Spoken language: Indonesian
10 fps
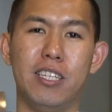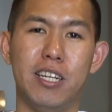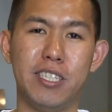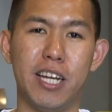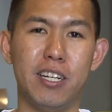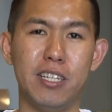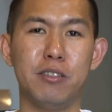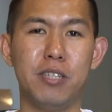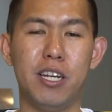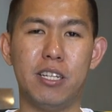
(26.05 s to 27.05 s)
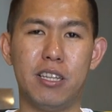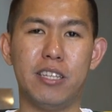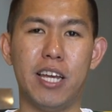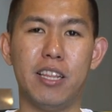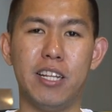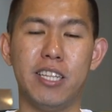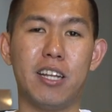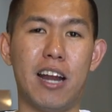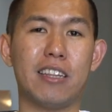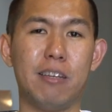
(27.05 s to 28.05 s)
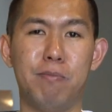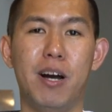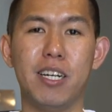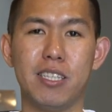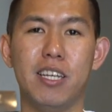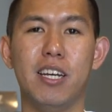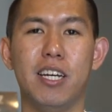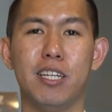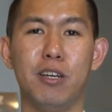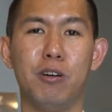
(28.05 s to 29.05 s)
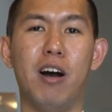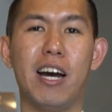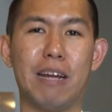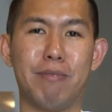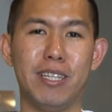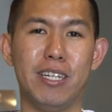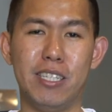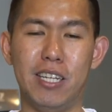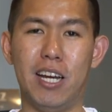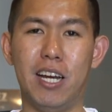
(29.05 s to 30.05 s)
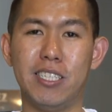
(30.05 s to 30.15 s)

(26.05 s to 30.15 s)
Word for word: jadi channel itu jadi channel interaktif banget itu yang gue harapkan dari uh,